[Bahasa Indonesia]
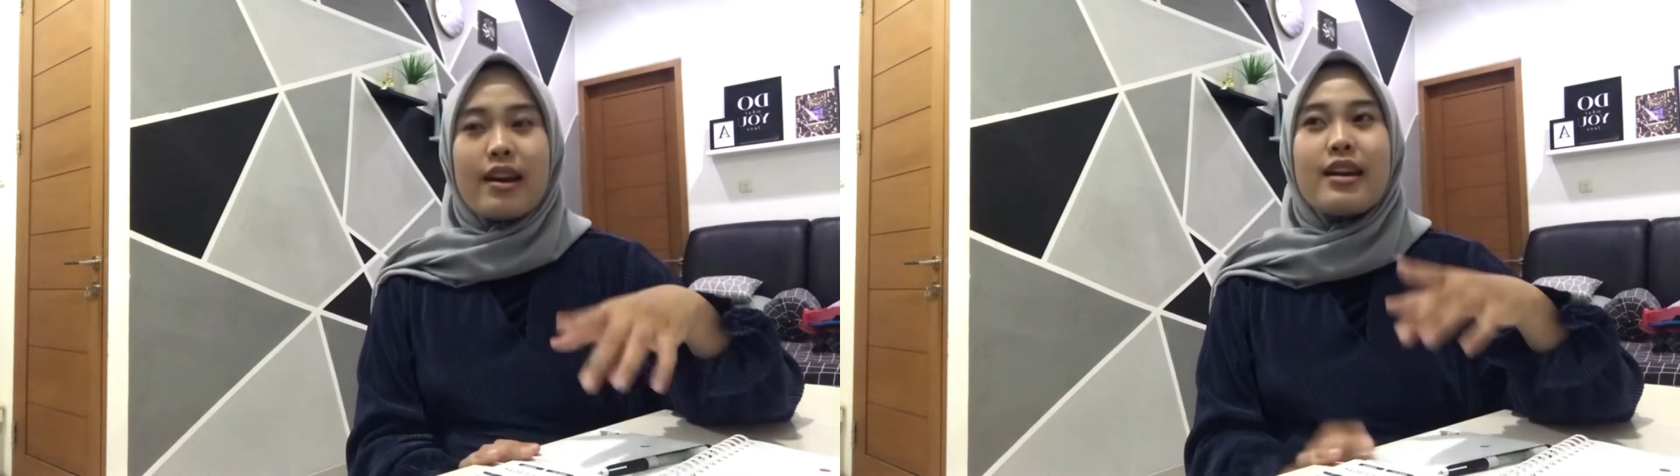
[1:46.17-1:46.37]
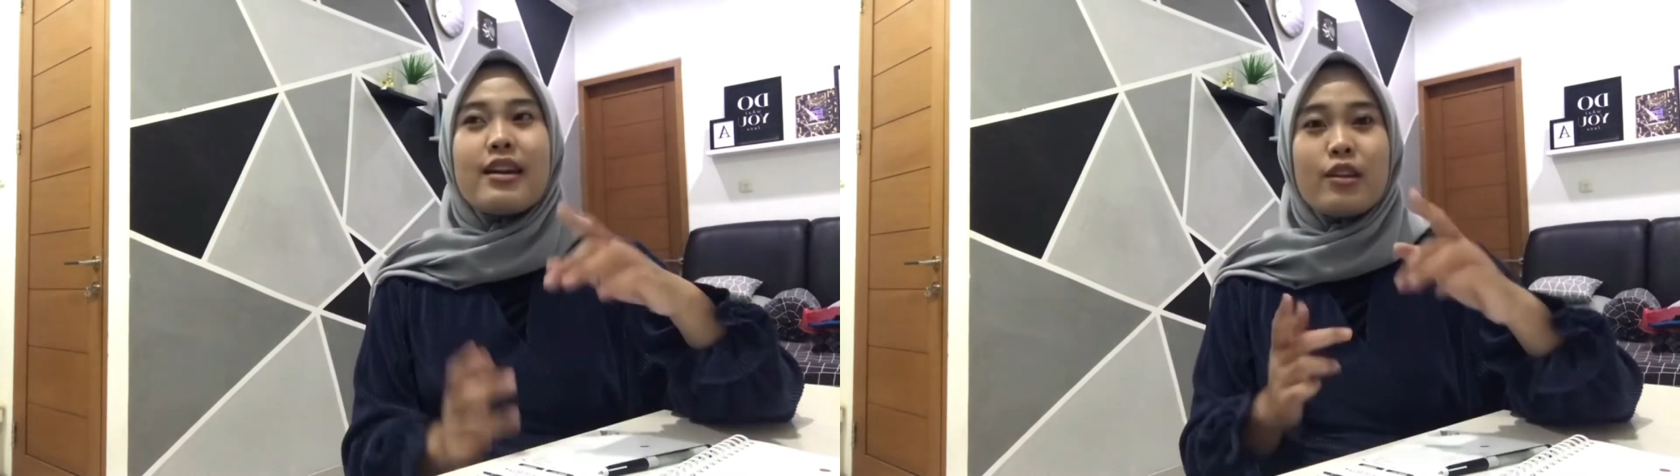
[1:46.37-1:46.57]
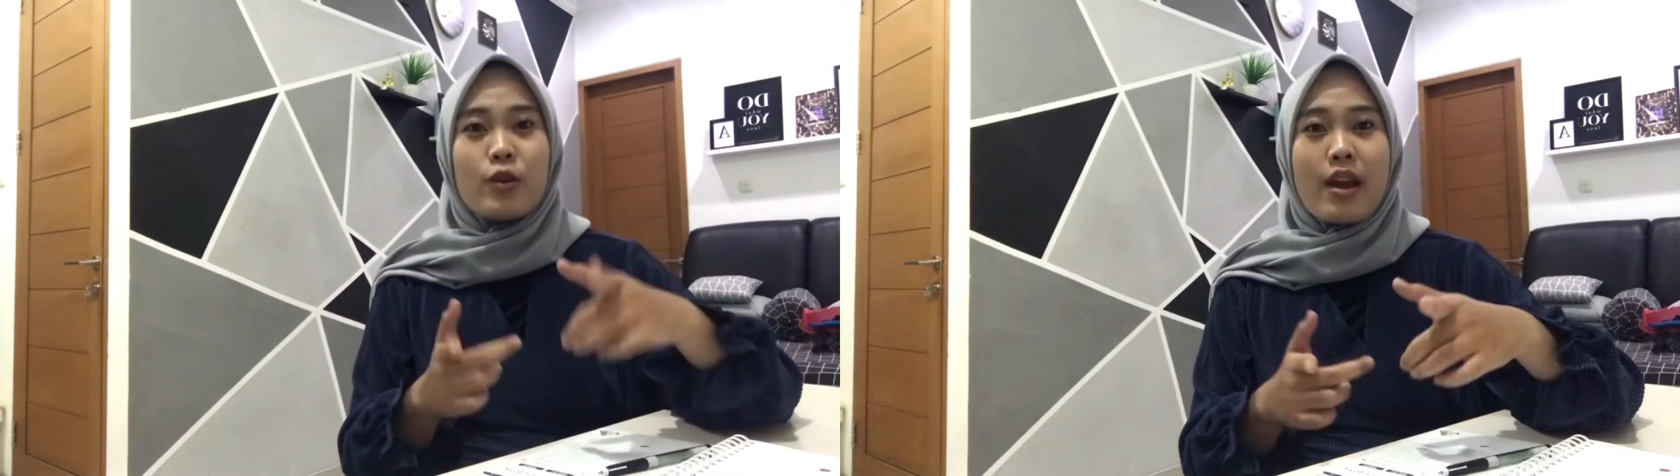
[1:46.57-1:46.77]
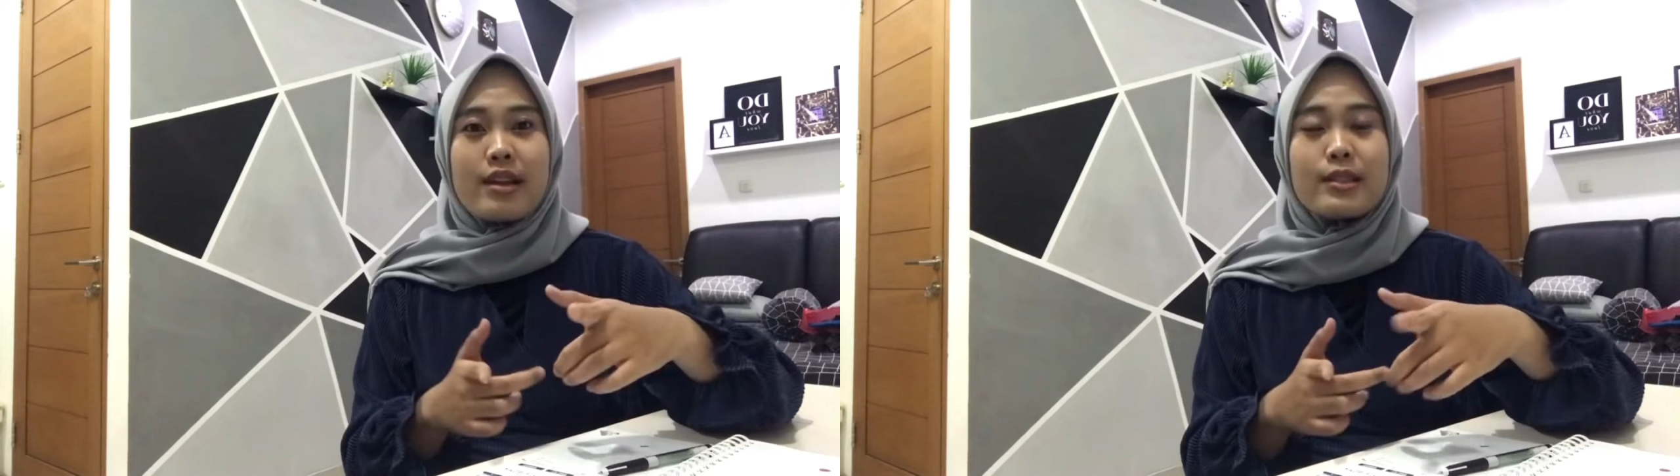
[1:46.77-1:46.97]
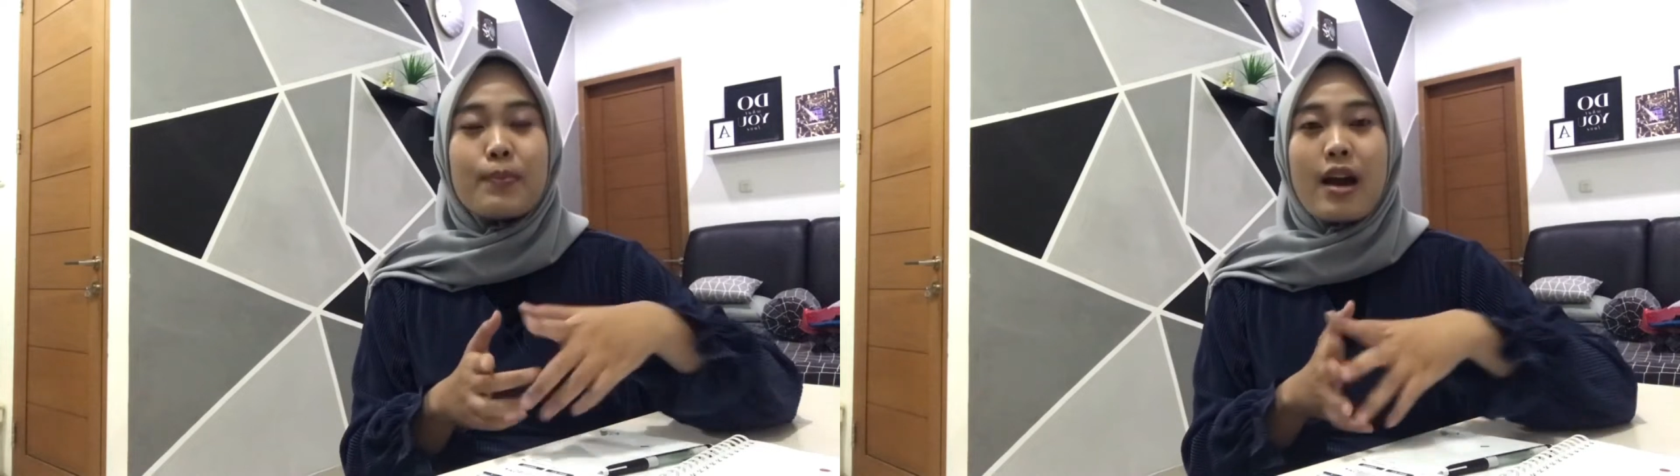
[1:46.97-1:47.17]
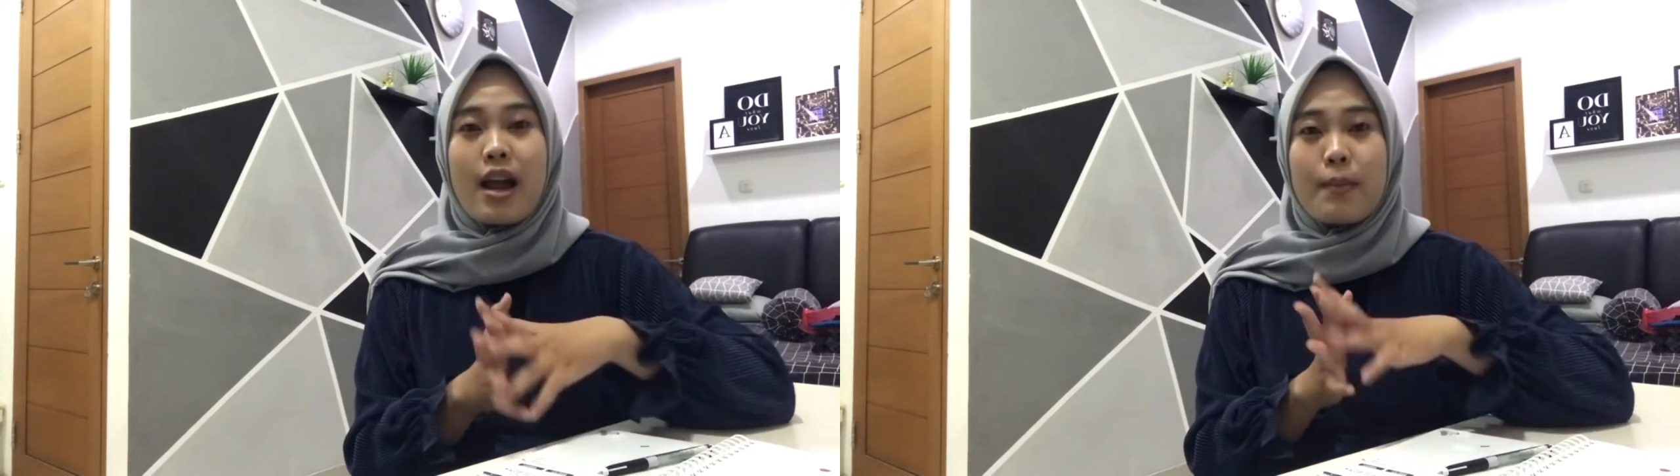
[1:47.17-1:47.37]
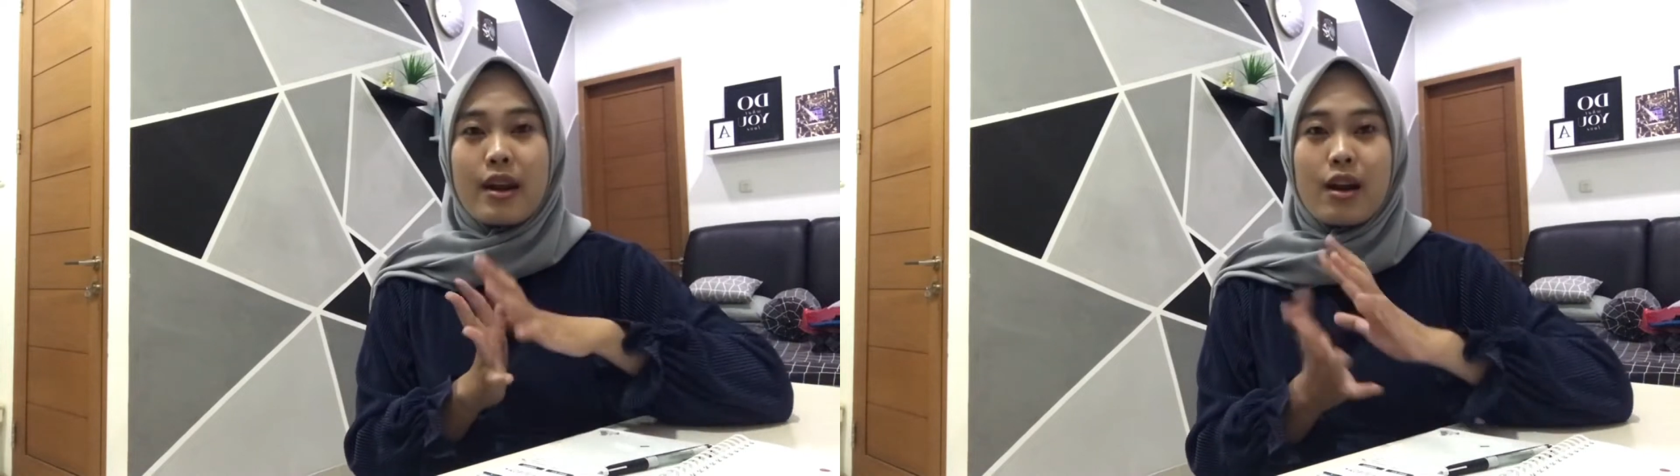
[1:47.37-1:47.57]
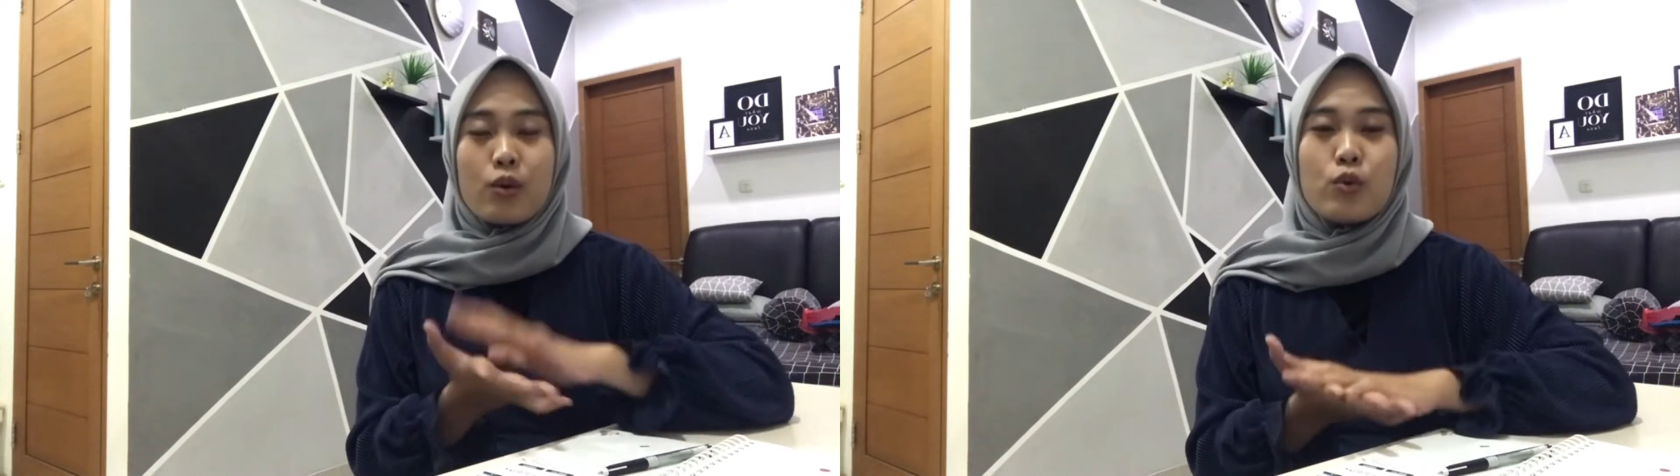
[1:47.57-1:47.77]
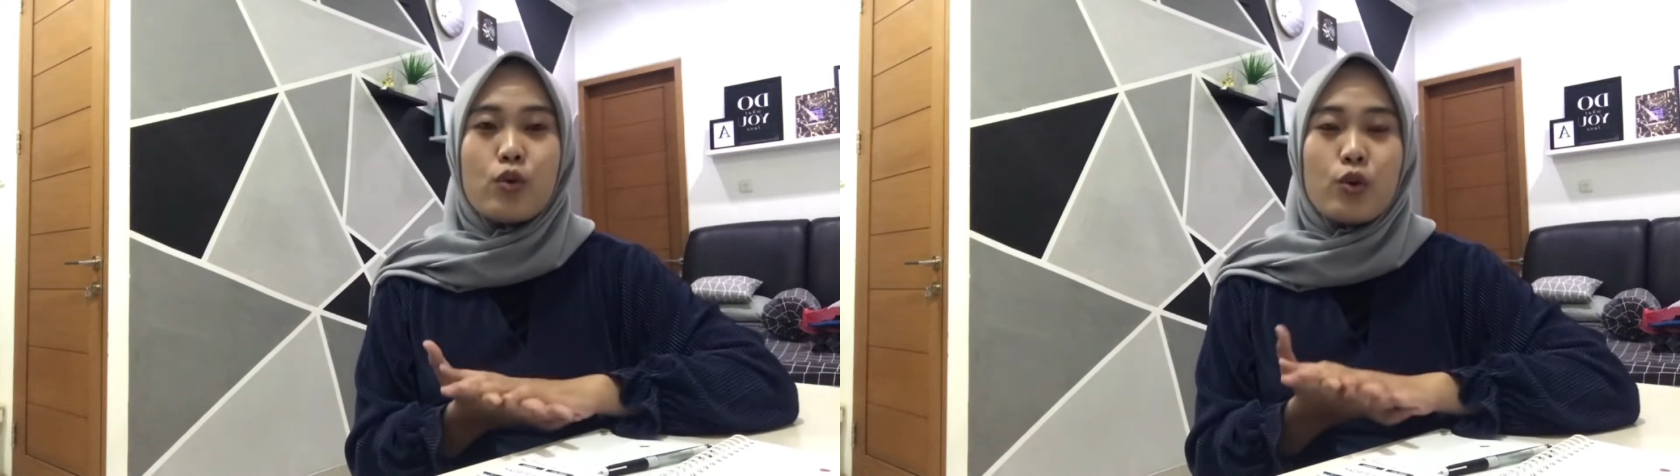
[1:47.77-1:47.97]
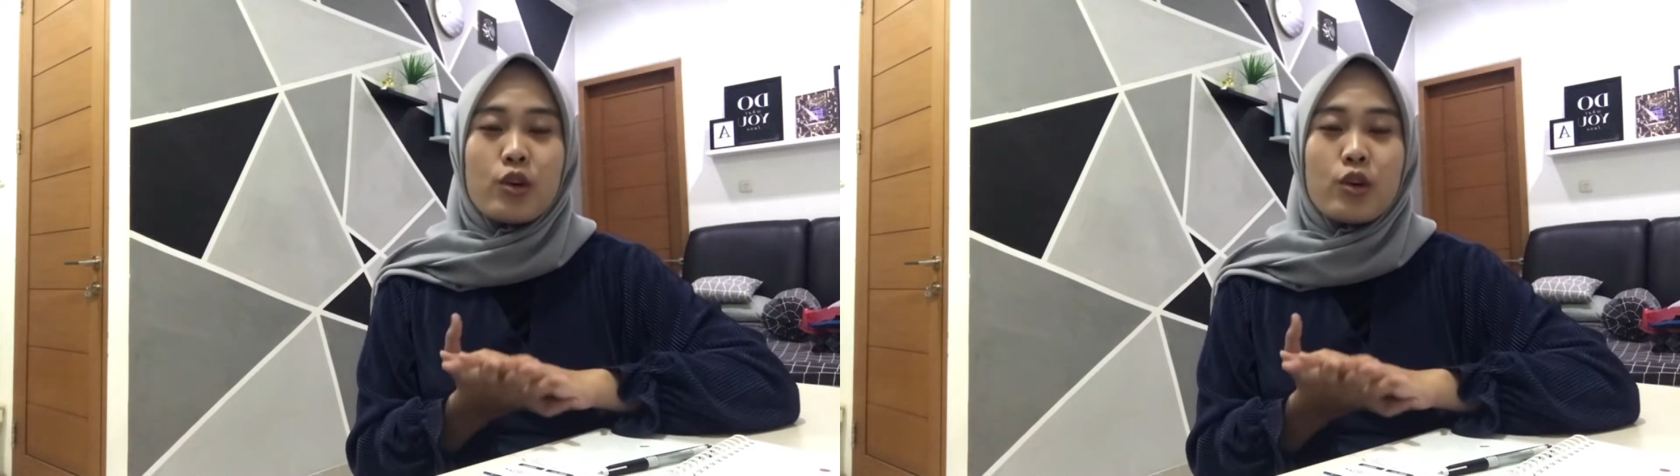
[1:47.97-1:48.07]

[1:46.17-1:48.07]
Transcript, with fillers: dan itu ya sepengalaman aku